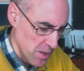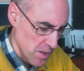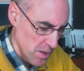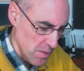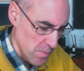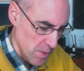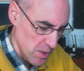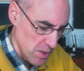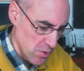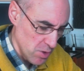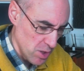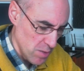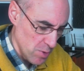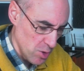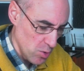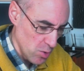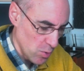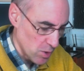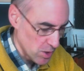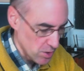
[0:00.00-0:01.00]
mayor a
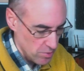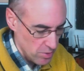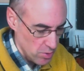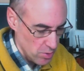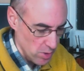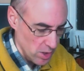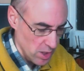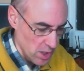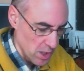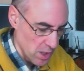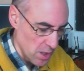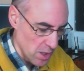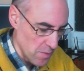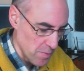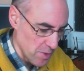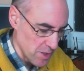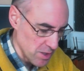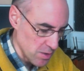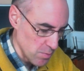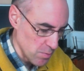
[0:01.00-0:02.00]
menos 400. Aquí hay que
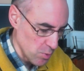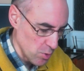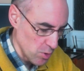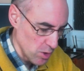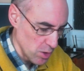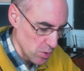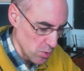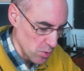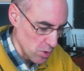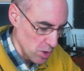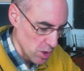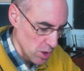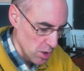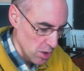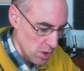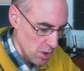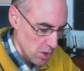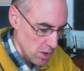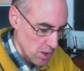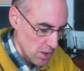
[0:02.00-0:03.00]
repasar un poquito
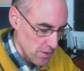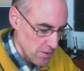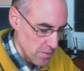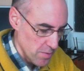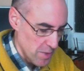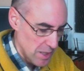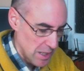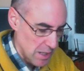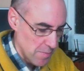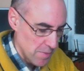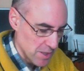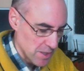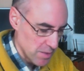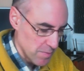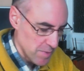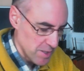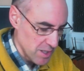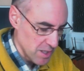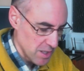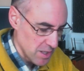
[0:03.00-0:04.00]
el tema de las
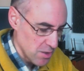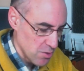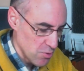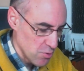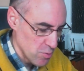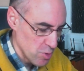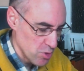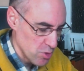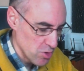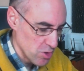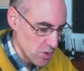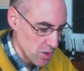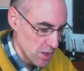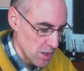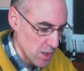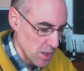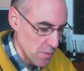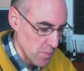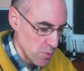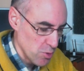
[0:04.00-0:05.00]
matemáticas, los números
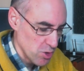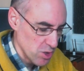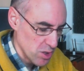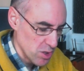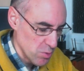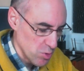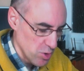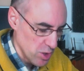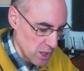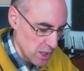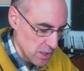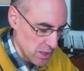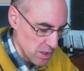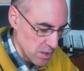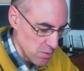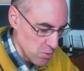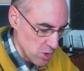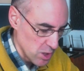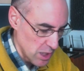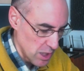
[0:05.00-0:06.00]
eh, positivos,
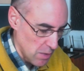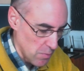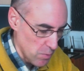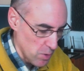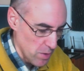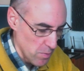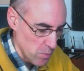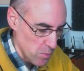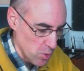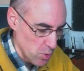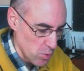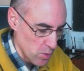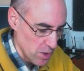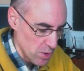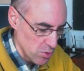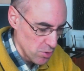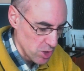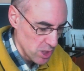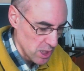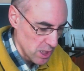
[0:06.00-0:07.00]
negativos y tal. Bueno, pues
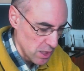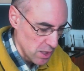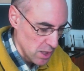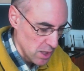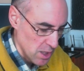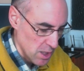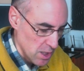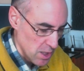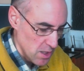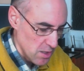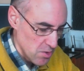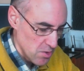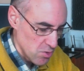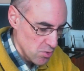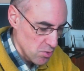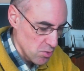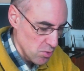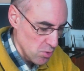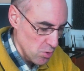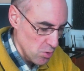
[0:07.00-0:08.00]
cuando sea
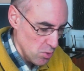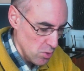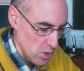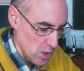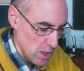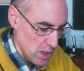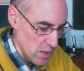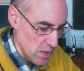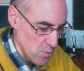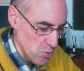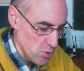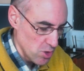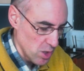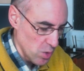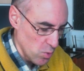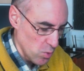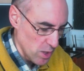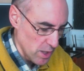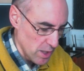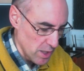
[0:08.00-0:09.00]
esto, lo elegimos en
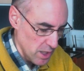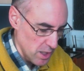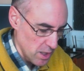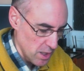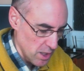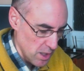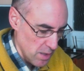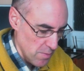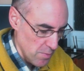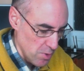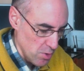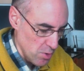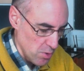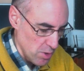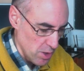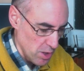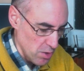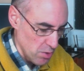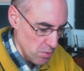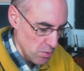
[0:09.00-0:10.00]
cualquier cambio
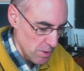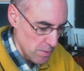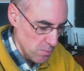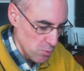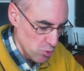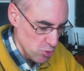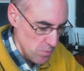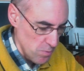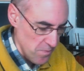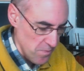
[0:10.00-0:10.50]
y nos vamos